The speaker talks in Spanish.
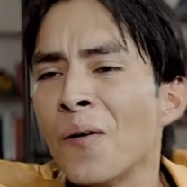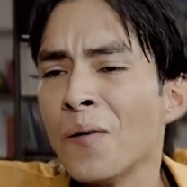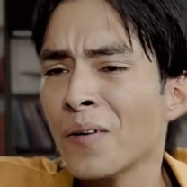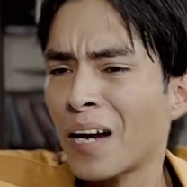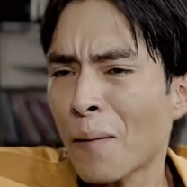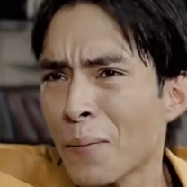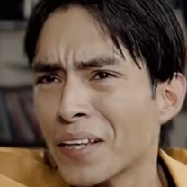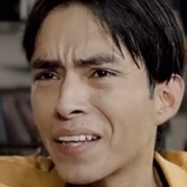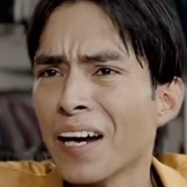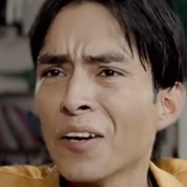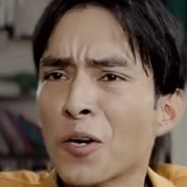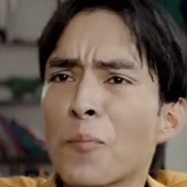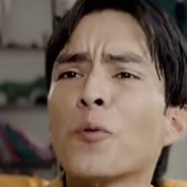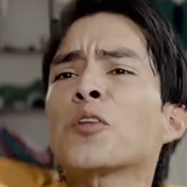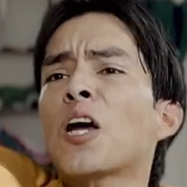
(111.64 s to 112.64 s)
Cámbiate algo
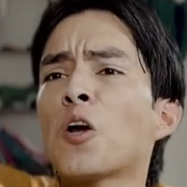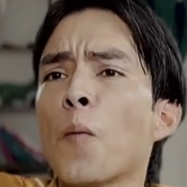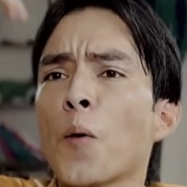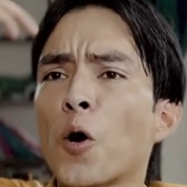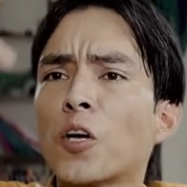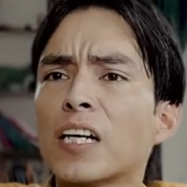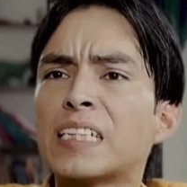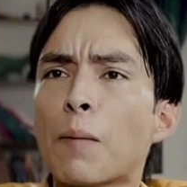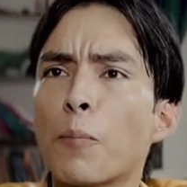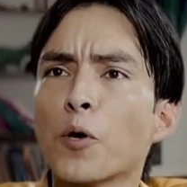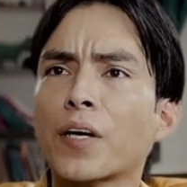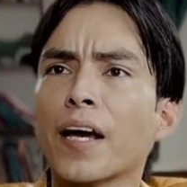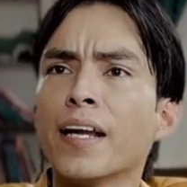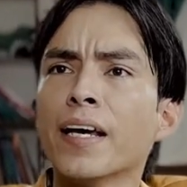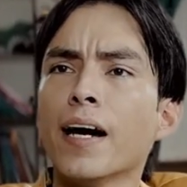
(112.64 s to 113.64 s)
y ponte algo mejor que esa
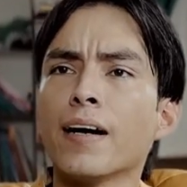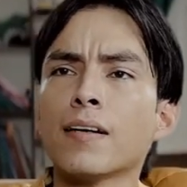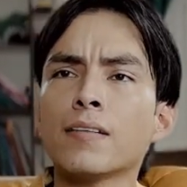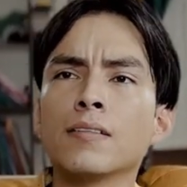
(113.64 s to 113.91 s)
porquería.